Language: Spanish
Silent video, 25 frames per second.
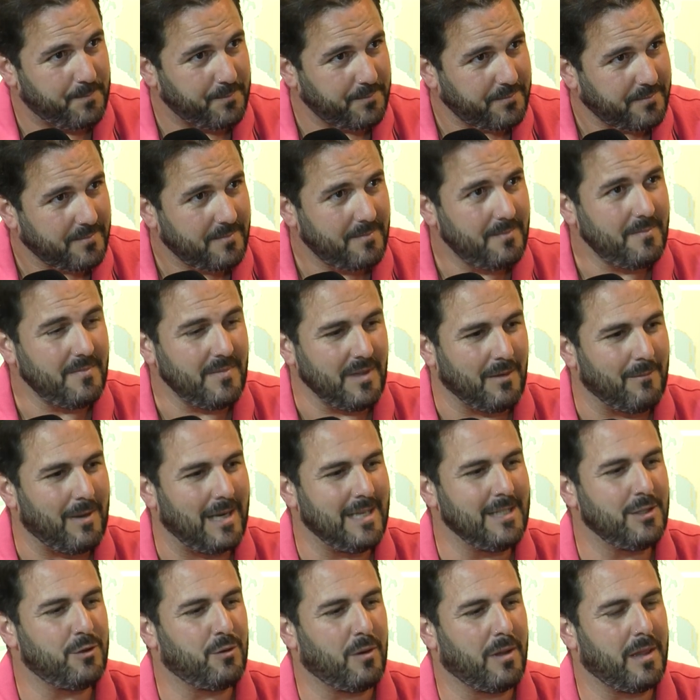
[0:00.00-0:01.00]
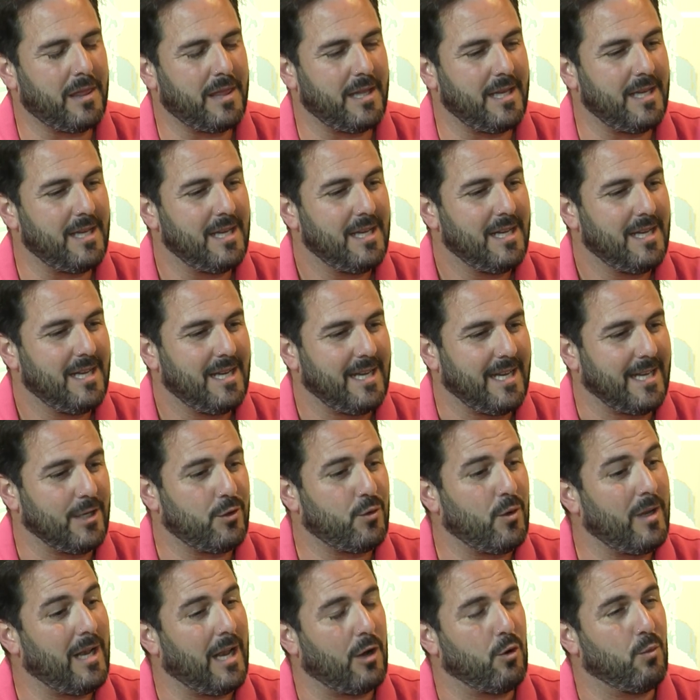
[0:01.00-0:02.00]
Ah. ¿Vale? Entonces,
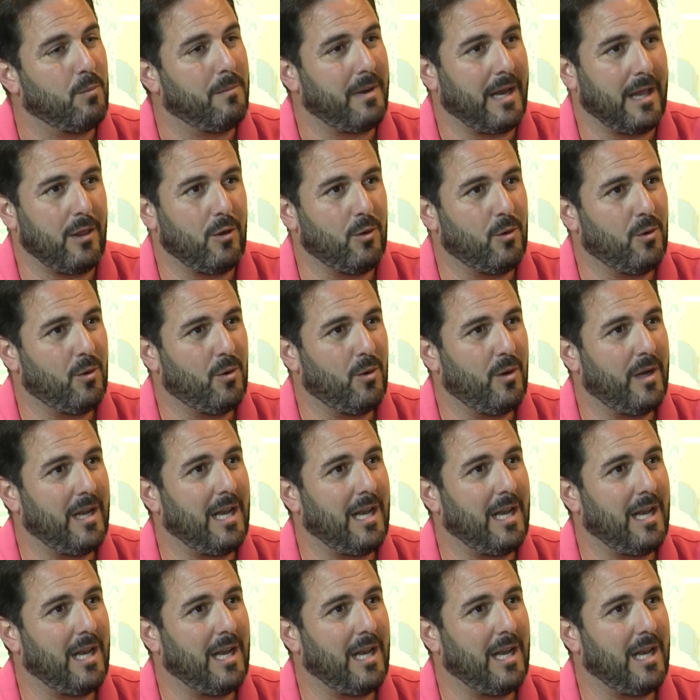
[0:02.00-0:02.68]
eso el alumbrado,